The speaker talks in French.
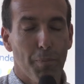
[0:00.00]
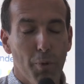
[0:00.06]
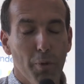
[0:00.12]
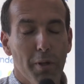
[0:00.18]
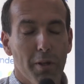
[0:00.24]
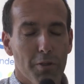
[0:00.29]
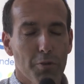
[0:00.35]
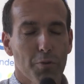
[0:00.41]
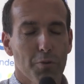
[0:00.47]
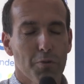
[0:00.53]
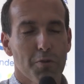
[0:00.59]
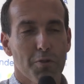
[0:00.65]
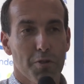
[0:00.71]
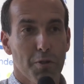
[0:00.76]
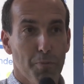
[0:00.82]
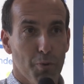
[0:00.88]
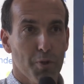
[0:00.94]
La plus grande
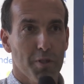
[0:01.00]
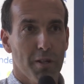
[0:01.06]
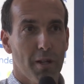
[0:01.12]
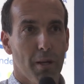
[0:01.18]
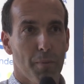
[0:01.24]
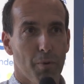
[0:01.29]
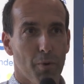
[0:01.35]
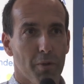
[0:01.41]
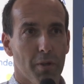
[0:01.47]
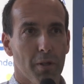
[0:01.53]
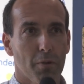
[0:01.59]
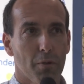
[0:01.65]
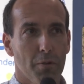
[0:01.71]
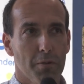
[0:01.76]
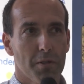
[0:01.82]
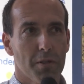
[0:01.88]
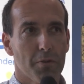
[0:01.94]
chose de ce projet-là,
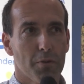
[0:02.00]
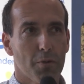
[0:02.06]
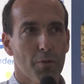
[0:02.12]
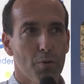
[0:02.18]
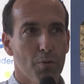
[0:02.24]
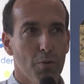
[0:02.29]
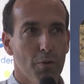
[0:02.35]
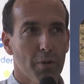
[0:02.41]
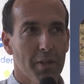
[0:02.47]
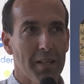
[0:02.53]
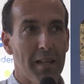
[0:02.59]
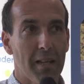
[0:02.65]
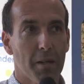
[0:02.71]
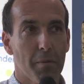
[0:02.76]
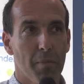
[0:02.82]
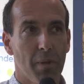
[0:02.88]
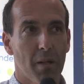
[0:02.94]
Proteco, c'est surtout
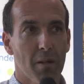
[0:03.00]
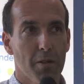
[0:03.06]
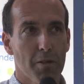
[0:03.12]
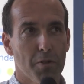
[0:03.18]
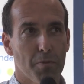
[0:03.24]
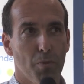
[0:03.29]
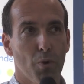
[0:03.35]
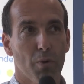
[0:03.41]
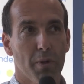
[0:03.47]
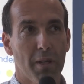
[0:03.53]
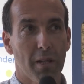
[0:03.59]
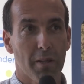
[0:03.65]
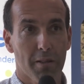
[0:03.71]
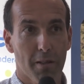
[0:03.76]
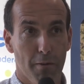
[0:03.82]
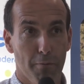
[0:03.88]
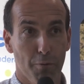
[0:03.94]
qu'il y a un mélange. Bon,
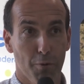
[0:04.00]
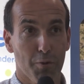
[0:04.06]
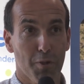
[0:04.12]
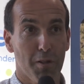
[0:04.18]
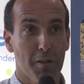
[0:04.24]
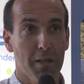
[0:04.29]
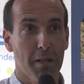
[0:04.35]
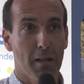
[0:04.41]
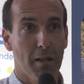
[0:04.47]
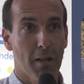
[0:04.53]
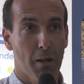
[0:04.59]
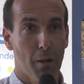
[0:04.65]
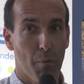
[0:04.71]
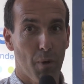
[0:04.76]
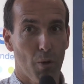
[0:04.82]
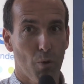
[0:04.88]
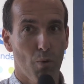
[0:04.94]
il y a transfrontalier, il y
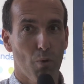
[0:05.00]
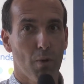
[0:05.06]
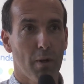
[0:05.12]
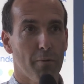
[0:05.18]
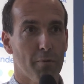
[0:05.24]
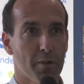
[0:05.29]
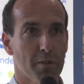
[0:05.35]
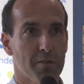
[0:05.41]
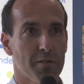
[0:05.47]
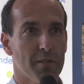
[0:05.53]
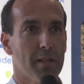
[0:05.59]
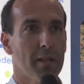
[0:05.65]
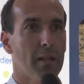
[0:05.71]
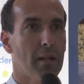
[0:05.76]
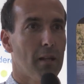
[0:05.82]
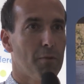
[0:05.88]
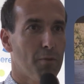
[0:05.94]
a les Wallons, les
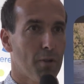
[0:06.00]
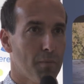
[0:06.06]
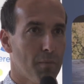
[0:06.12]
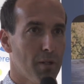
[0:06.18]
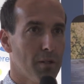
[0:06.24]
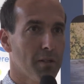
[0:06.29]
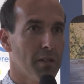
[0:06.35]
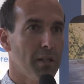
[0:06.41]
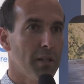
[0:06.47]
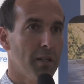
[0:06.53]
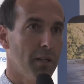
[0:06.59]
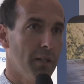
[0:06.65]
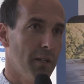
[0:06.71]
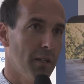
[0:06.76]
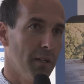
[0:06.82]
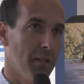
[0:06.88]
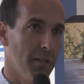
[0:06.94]
Français et les Flamands
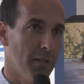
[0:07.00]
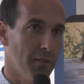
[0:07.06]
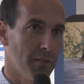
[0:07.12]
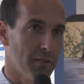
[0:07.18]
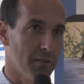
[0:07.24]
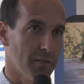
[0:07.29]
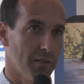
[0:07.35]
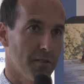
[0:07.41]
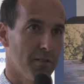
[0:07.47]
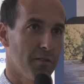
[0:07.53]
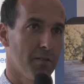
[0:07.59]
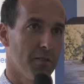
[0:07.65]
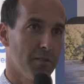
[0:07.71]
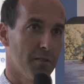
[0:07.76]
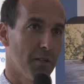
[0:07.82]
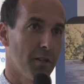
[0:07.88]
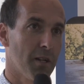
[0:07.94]
qui
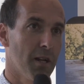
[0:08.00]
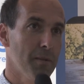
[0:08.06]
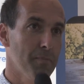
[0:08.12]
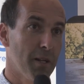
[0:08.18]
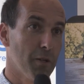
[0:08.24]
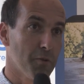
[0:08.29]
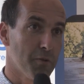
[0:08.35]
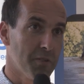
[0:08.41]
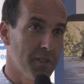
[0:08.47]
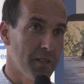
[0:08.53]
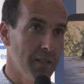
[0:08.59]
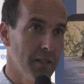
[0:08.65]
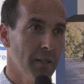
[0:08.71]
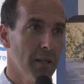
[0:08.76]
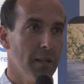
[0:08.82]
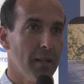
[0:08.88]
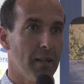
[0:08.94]
se regardent, mais
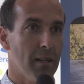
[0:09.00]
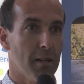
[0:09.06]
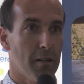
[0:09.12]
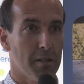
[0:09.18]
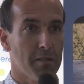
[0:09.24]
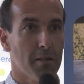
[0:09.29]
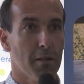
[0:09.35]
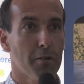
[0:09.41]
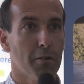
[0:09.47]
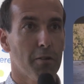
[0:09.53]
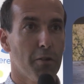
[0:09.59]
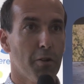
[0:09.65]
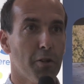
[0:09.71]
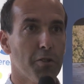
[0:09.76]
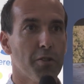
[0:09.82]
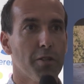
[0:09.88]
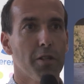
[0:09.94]
aussi il y a les centres
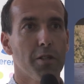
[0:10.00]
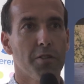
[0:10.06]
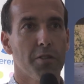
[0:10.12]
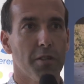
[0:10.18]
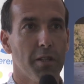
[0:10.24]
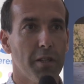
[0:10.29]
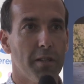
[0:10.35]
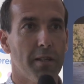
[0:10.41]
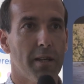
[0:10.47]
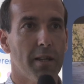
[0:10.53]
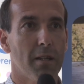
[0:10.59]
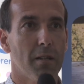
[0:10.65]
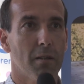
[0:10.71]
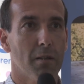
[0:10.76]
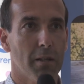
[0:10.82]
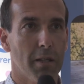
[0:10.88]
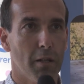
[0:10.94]
de recherche
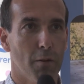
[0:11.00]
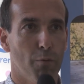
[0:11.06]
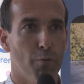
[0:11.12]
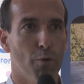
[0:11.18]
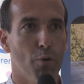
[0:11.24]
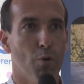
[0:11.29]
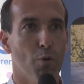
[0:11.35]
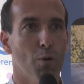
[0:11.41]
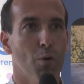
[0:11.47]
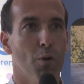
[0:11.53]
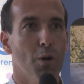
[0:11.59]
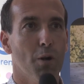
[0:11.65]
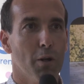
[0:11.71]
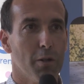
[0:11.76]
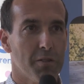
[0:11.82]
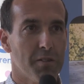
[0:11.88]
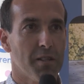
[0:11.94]
IDEL, ILVO,
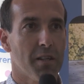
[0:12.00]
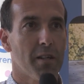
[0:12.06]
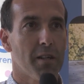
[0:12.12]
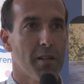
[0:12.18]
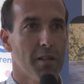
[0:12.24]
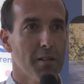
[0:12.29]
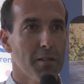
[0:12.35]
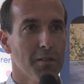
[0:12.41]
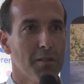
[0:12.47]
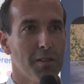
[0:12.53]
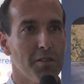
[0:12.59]
CRA